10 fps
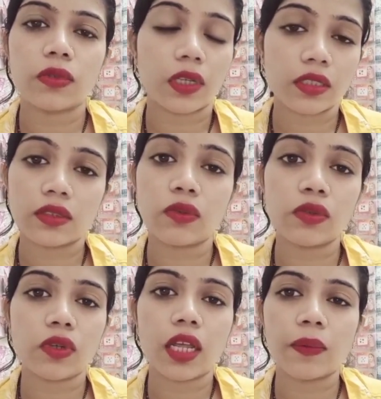जून
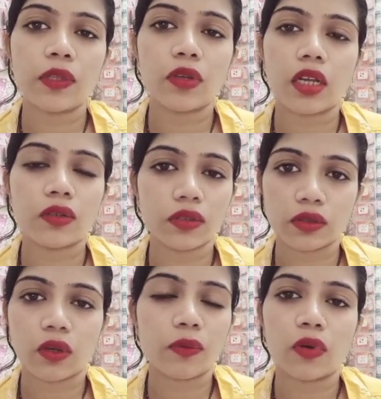जुलाई में दुकान
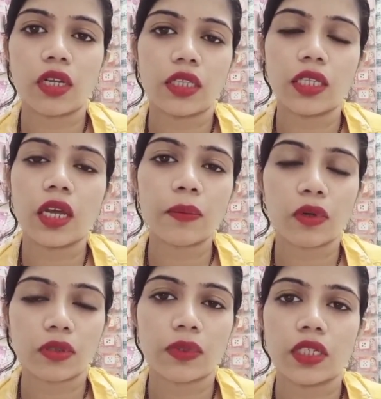शॉप खोल लेती है आप
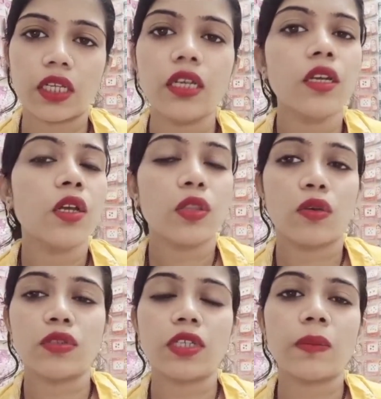कॉस्मेटिक की तो
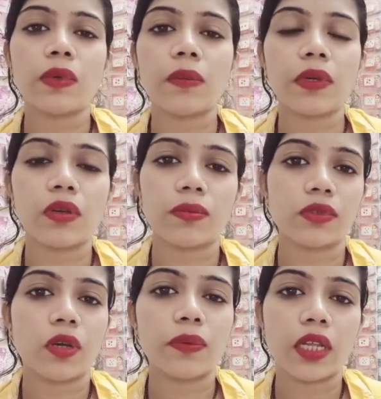उस टाइम पे आपकी
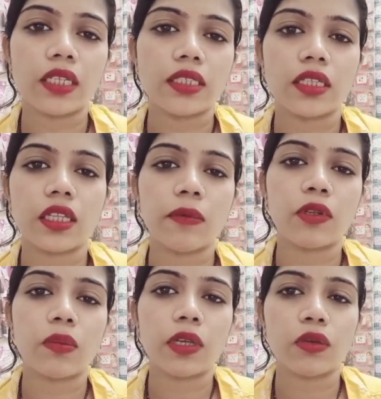शॉप नहीं चलती
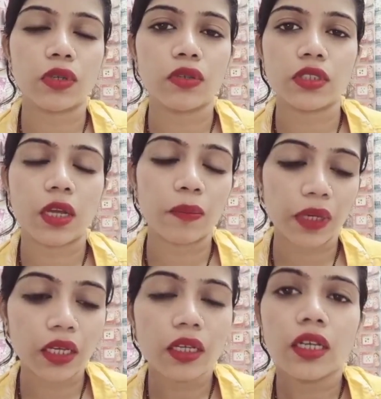बिल्कुल भी क्योंकि उस टाइम
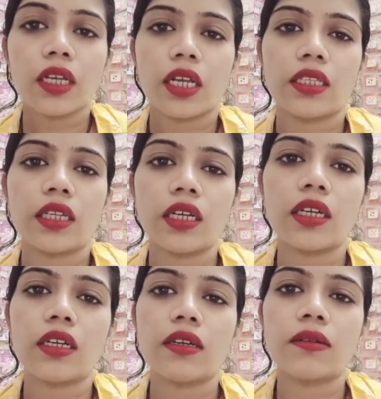पे इतना
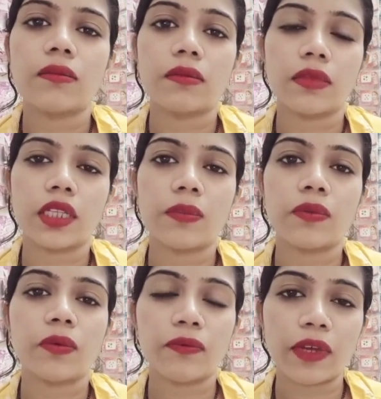
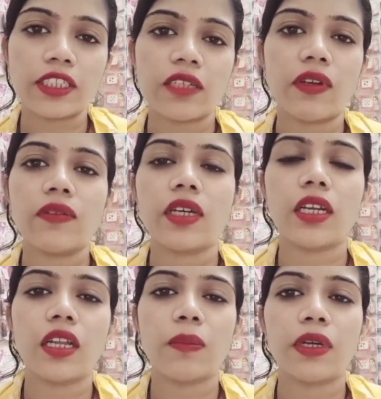मतलब फेस्टिवल वगैरह
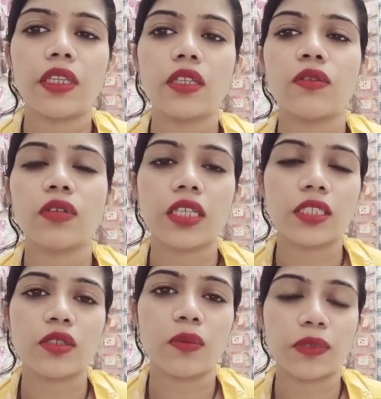नहीं पड़ता तो कैसे
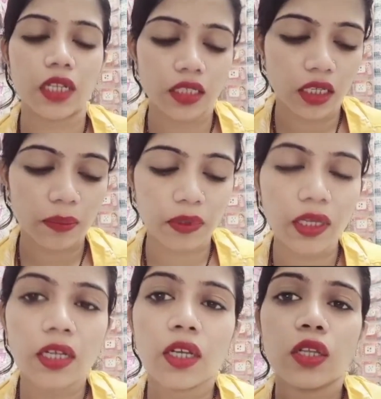शॉप चलेगी आपकी
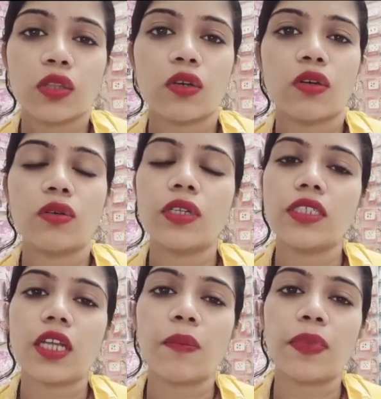तो इस
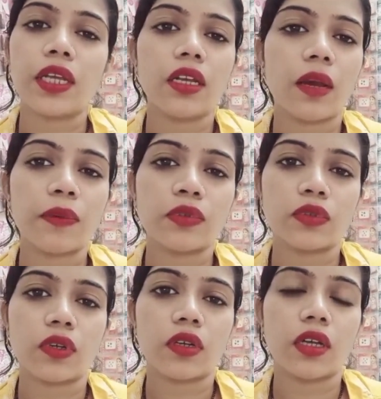टाइम पे आप
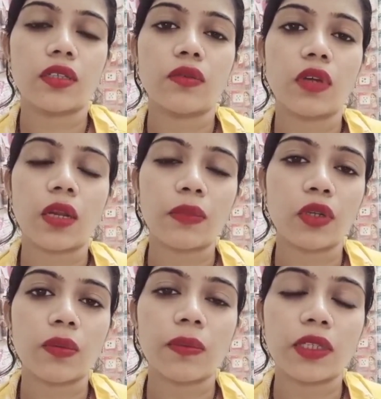दुकान
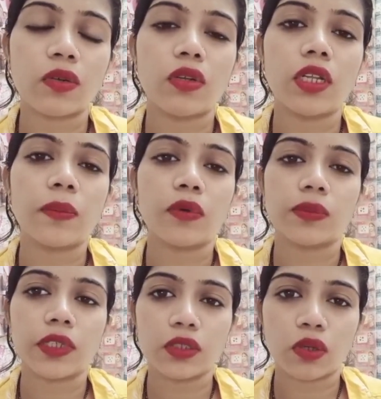बिल्कुल भी मत खोलिए
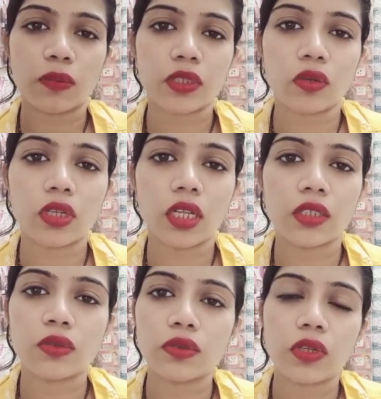कॉस्मेटिक शॉप मत खोलिए
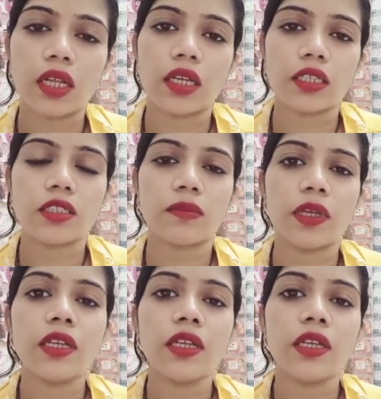जून जुलाई अगस्त में